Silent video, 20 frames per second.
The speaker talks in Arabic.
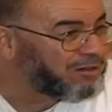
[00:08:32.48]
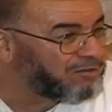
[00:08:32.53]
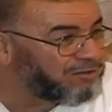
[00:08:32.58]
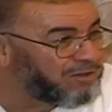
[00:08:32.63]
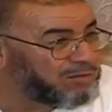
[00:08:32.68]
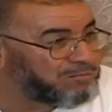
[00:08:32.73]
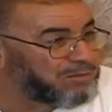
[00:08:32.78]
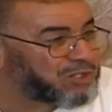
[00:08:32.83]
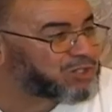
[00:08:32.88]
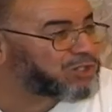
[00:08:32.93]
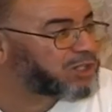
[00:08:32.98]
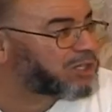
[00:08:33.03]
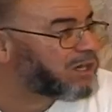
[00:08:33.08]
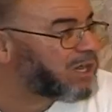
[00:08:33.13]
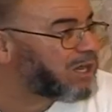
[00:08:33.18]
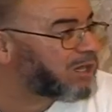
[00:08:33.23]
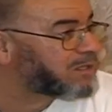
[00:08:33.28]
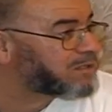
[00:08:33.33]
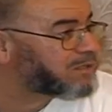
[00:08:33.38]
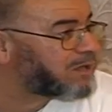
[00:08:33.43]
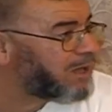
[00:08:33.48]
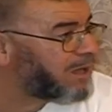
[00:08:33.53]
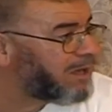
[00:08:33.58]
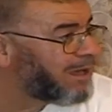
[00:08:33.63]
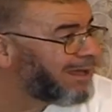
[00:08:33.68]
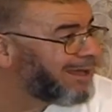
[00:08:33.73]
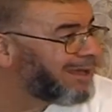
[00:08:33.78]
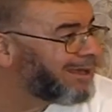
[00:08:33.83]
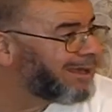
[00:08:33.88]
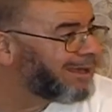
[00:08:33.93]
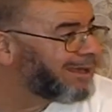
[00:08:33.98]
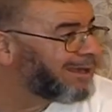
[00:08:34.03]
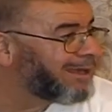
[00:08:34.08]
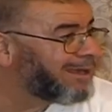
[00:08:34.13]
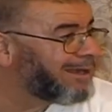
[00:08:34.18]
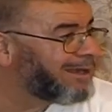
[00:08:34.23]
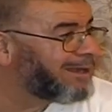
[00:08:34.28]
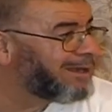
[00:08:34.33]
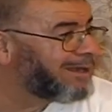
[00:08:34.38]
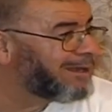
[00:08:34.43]
في المسجد الأقصى
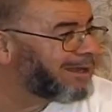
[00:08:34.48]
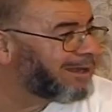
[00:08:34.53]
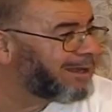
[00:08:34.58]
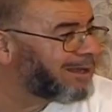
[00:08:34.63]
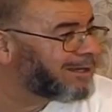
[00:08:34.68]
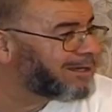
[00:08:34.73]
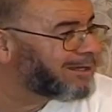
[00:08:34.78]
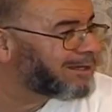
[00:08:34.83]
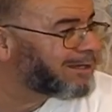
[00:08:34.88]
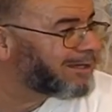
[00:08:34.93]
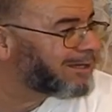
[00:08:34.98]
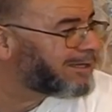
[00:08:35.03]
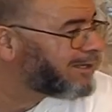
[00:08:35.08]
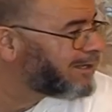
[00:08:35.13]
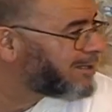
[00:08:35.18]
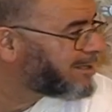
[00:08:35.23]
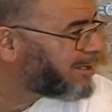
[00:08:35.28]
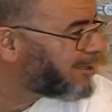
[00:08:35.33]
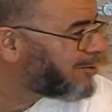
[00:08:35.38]
إلا لرئيس